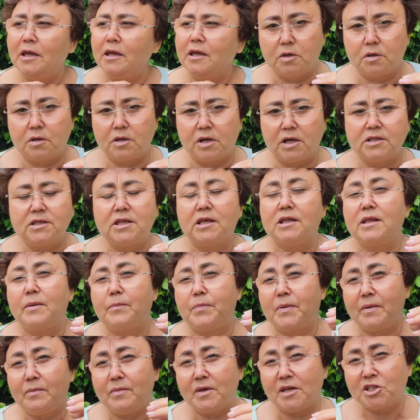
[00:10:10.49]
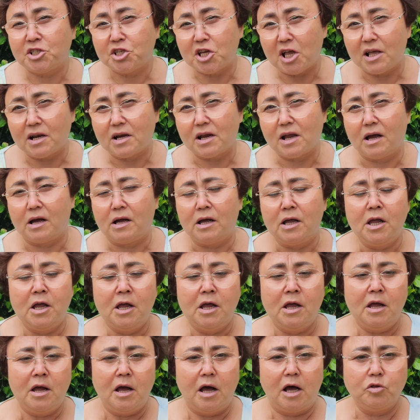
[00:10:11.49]
И когда, например, жарко,
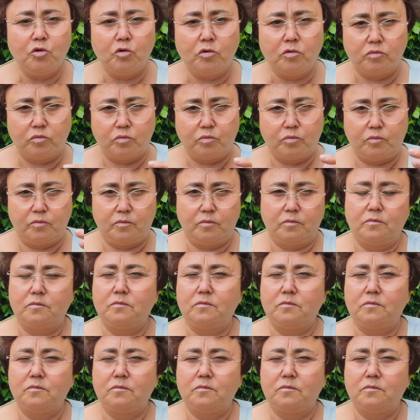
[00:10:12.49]
оно